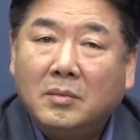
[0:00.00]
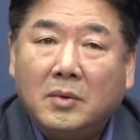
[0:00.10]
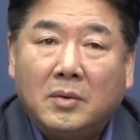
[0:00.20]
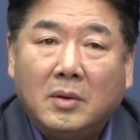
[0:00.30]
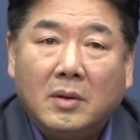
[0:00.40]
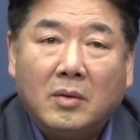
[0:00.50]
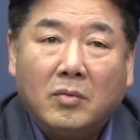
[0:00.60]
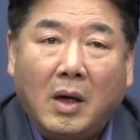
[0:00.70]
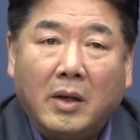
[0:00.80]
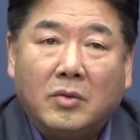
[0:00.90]
뭐
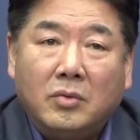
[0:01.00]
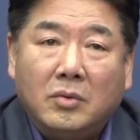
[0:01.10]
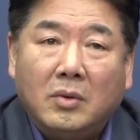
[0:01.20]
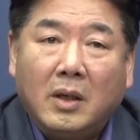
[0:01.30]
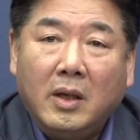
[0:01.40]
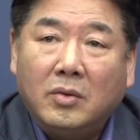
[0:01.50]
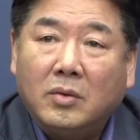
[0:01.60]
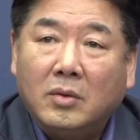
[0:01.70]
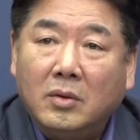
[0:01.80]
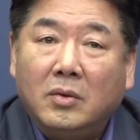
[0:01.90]
관객 수가
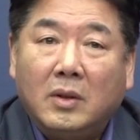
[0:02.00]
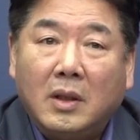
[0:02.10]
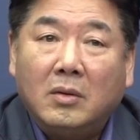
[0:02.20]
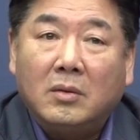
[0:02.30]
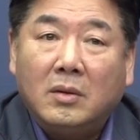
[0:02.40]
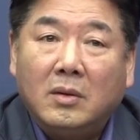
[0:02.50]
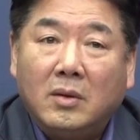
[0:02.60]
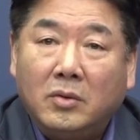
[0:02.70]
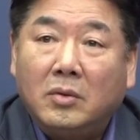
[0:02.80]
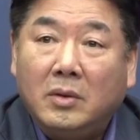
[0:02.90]
계속 늘고 있다고
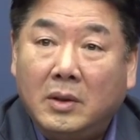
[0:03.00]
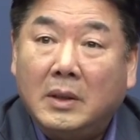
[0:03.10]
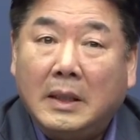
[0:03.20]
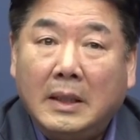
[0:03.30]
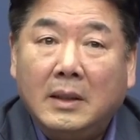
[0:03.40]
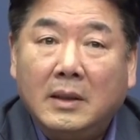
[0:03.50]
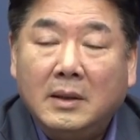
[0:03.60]
떠돌고 있는데